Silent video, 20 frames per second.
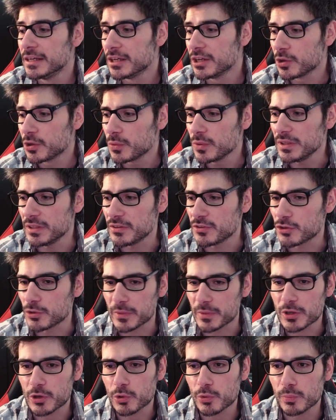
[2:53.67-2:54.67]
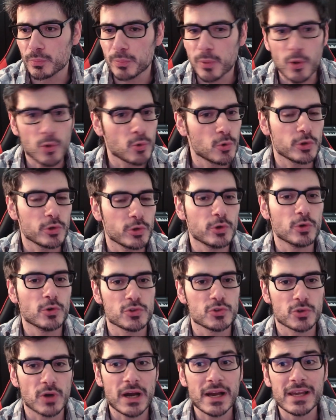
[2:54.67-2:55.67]
Quindi insomma ero un po'
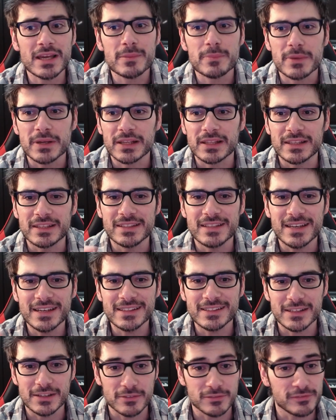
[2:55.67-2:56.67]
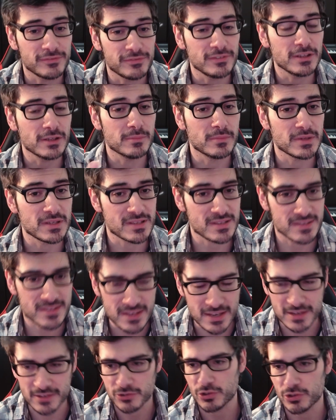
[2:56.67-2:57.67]
curioso anche per l'idea del film in
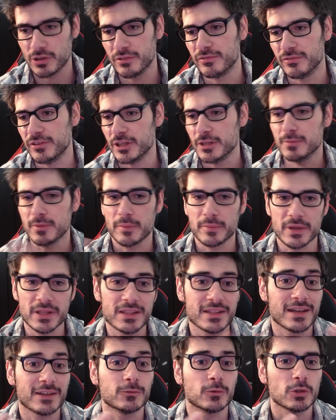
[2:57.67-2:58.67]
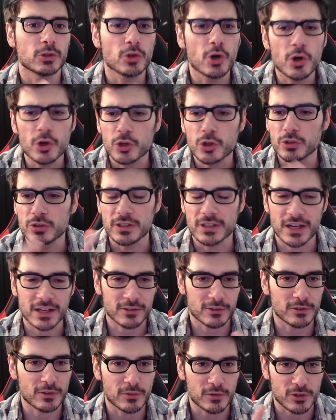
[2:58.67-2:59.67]
sé, cioè il film ambientato a Tokyo
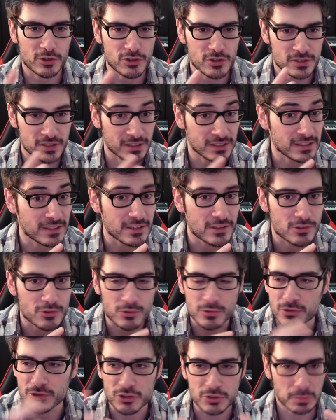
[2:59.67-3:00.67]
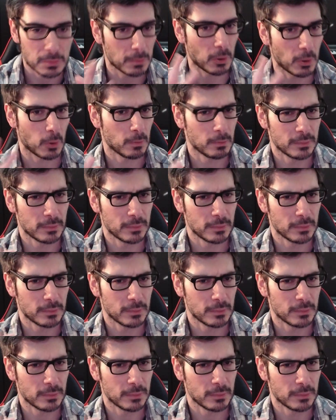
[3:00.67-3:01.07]
diretto da un regista tedesco, dici, boh,